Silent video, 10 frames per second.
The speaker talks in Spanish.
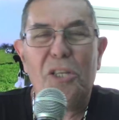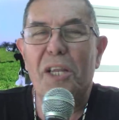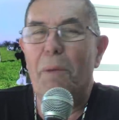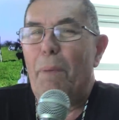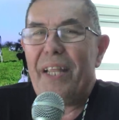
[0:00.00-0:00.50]

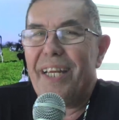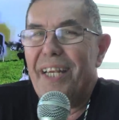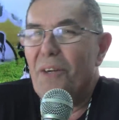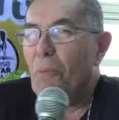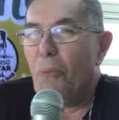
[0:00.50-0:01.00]
tiene
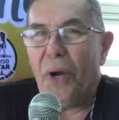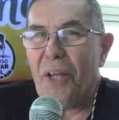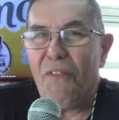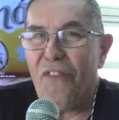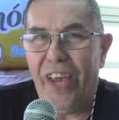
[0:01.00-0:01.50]
padrino muere
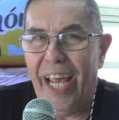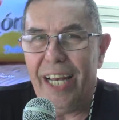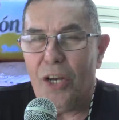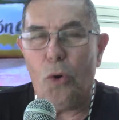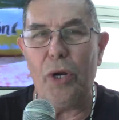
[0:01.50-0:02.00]

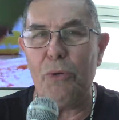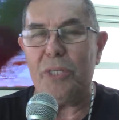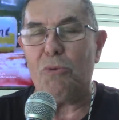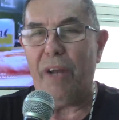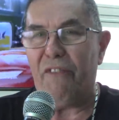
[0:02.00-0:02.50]
infiel, o no
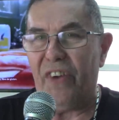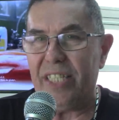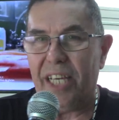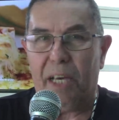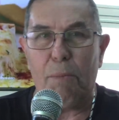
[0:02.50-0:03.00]
es una
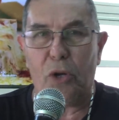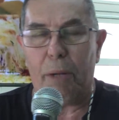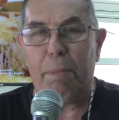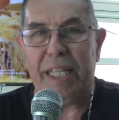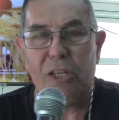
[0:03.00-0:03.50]
frase que hemos
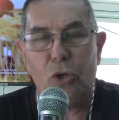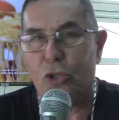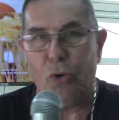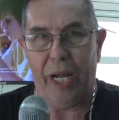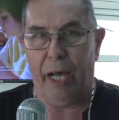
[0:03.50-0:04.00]
repetido
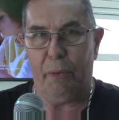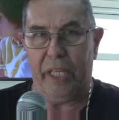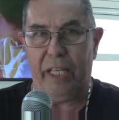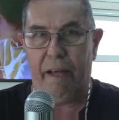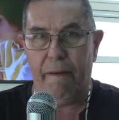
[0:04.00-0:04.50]
toda la
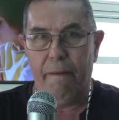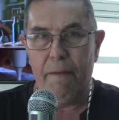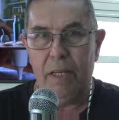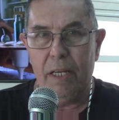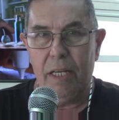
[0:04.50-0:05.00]
vida.
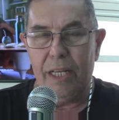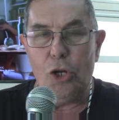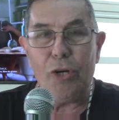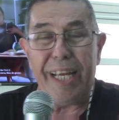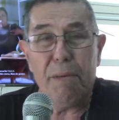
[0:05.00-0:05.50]
Y
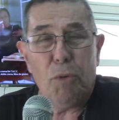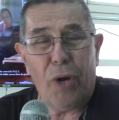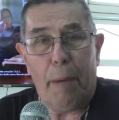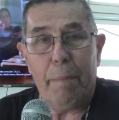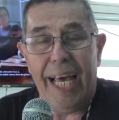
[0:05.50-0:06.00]
lo queremos
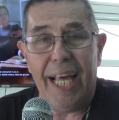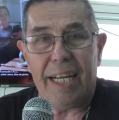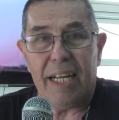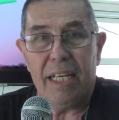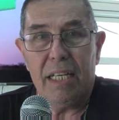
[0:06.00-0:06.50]

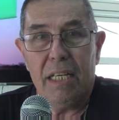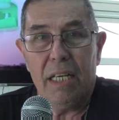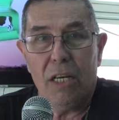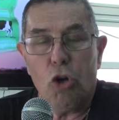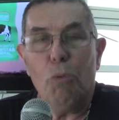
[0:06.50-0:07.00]
cambiar.
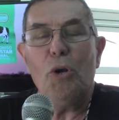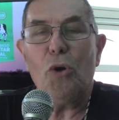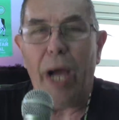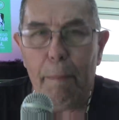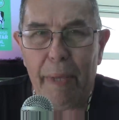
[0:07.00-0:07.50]
¿Cómo lo
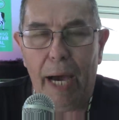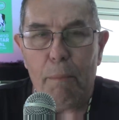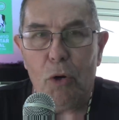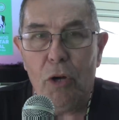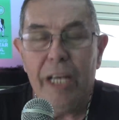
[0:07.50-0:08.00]

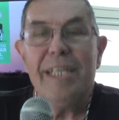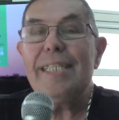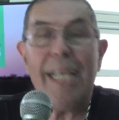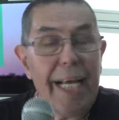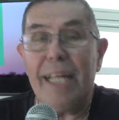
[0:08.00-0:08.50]
cambiamos? Y
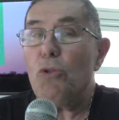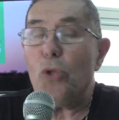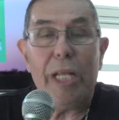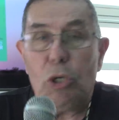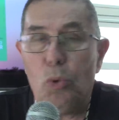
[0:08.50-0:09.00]
sacando
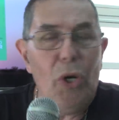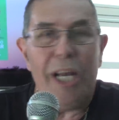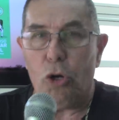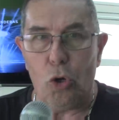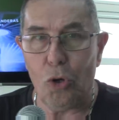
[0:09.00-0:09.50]
del culo a
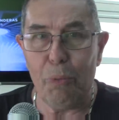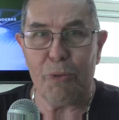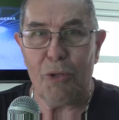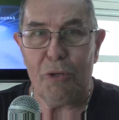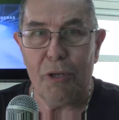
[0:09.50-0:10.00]
los
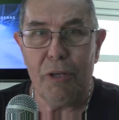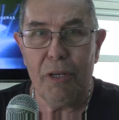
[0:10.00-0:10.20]
corruptos.